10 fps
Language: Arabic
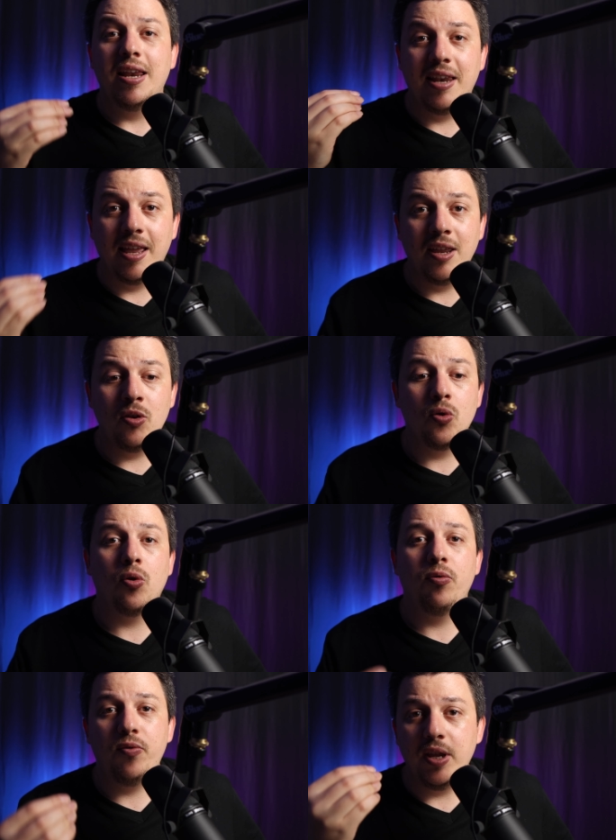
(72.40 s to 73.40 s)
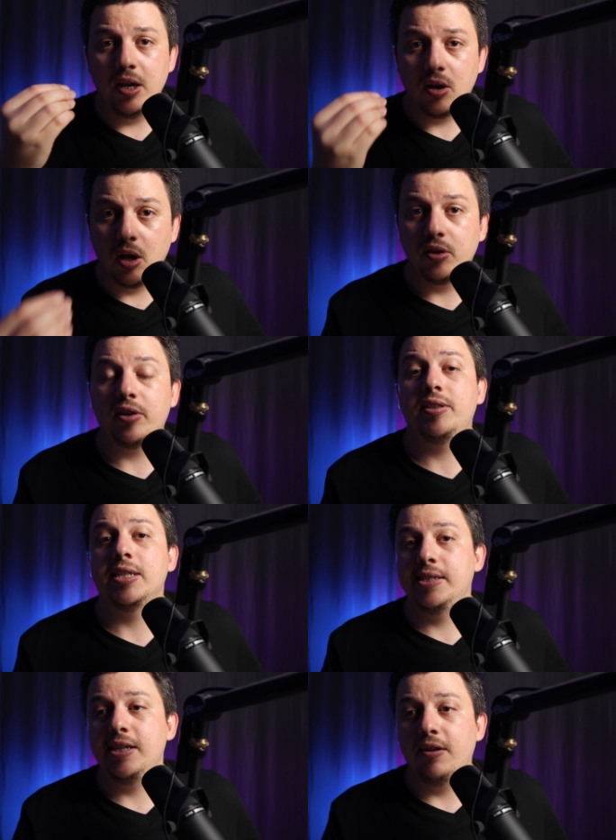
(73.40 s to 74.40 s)
لانه في خطر
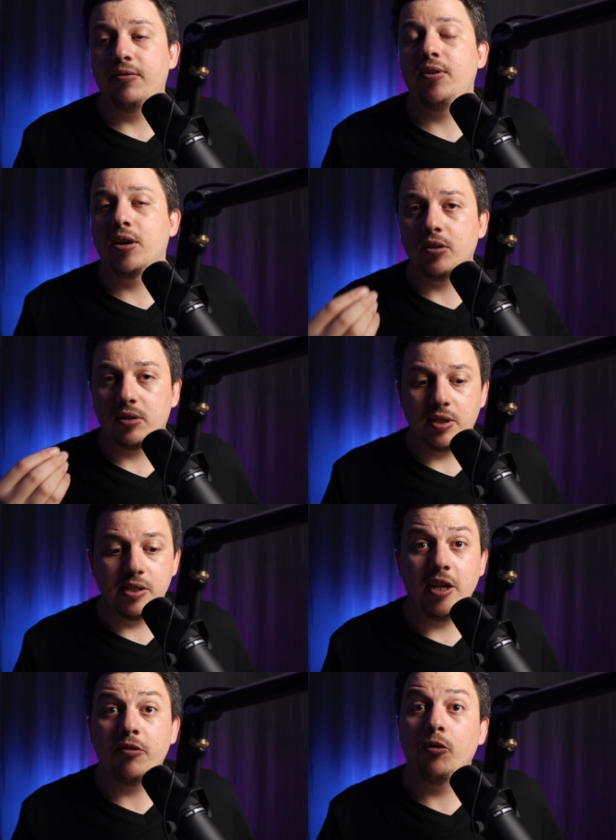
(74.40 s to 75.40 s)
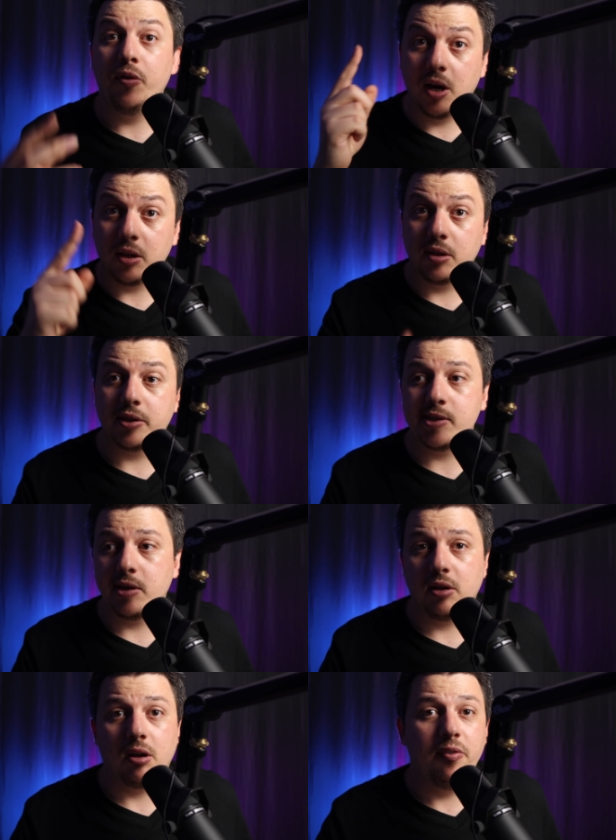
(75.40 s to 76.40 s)
تزييف في خطر تزييف وفي خطر
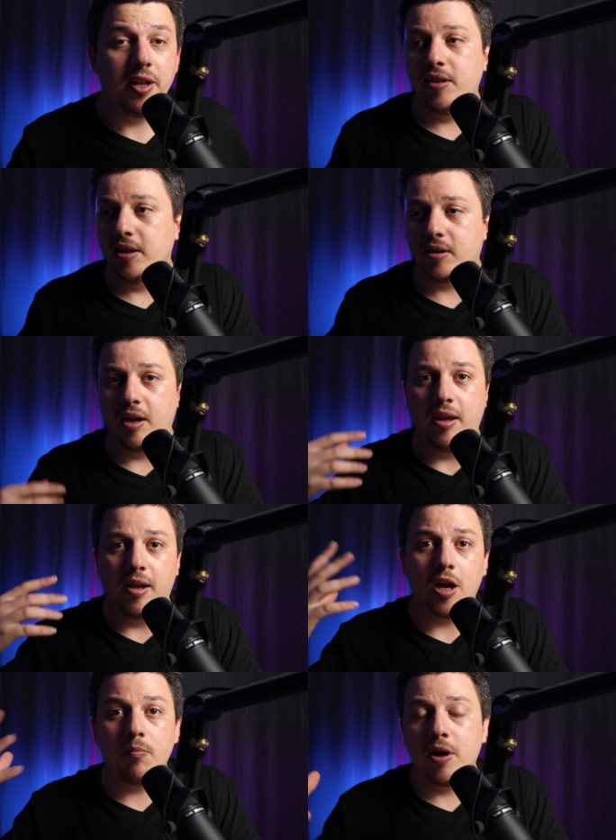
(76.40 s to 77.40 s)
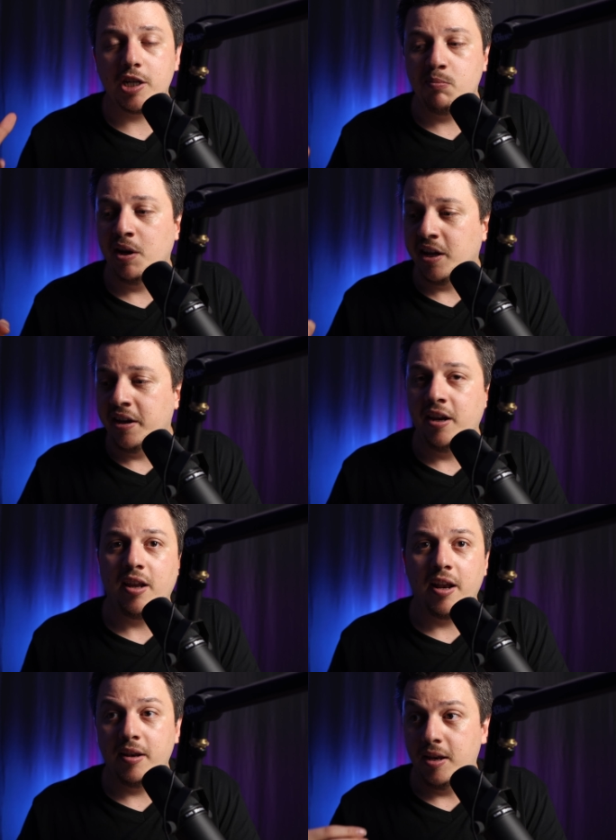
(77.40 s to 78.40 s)
سرقه في كتير آه، اخبار سمعت
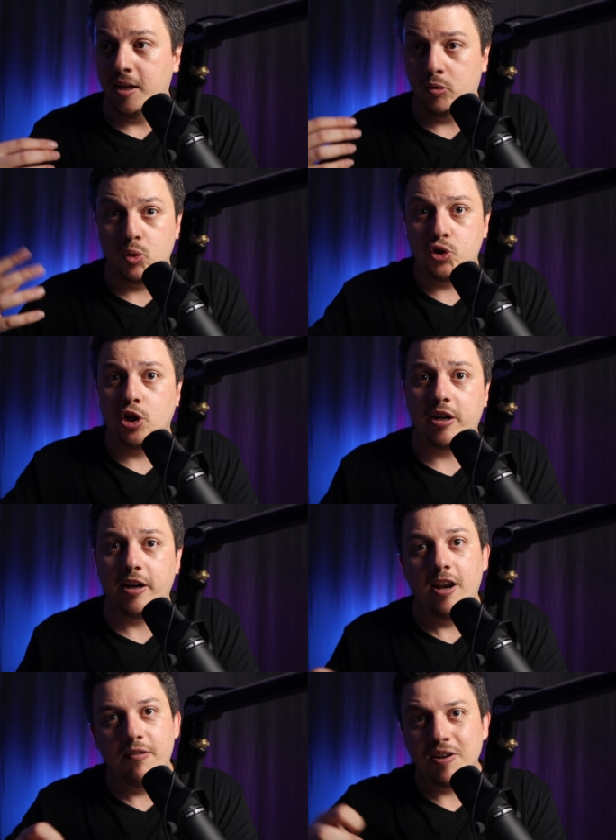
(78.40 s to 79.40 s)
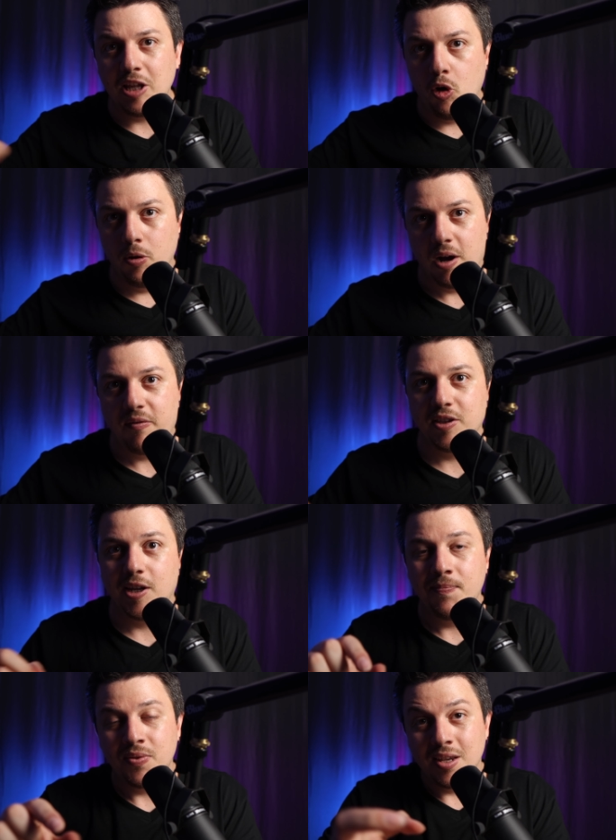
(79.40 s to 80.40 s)
عنها عن تجار اللي فتحوا
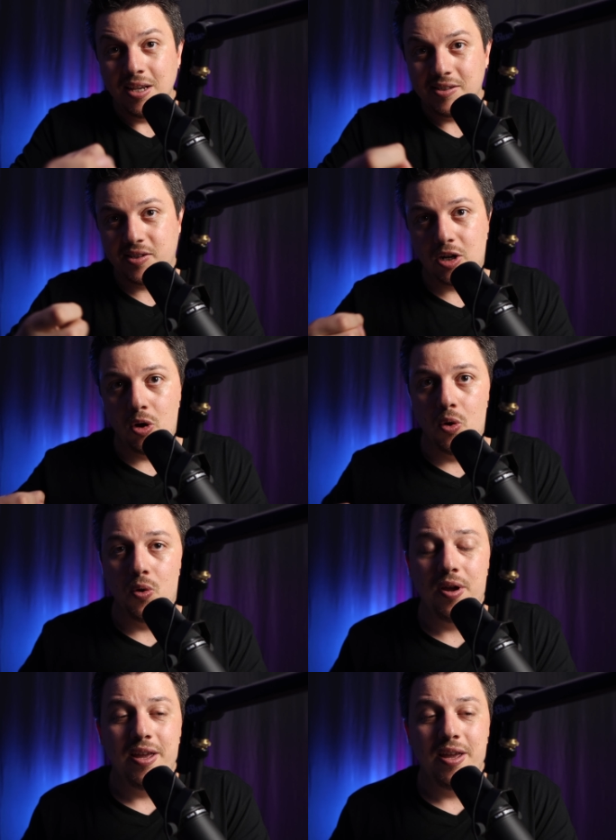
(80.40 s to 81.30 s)
المحفظه سرقوا